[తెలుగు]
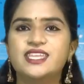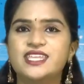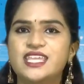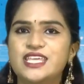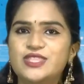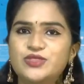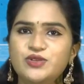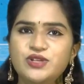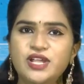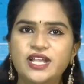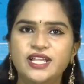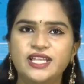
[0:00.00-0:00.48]

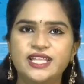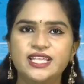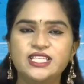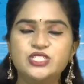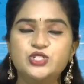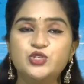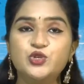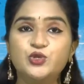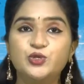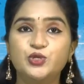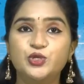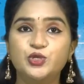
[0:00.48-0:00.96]
ఎందుకంటే
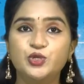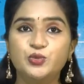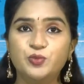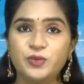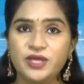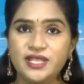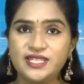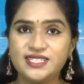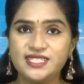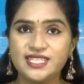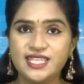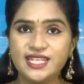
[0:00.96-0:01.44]
జుట్టును
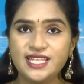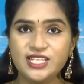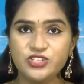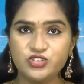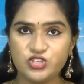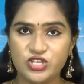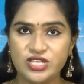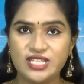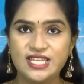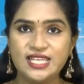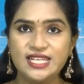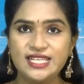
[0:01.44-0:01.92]
మెరిసేలా
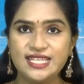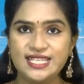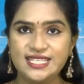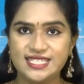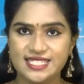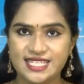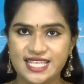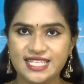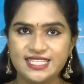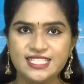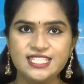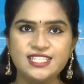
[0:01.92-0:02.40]
చేయగలిగే
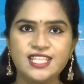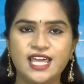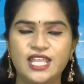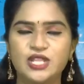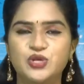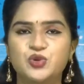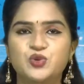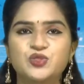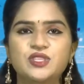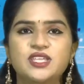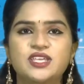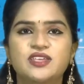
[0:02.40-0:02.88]
శక్తి
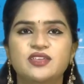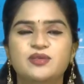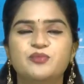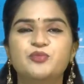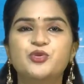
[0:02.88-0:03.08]
దానికి ఉంది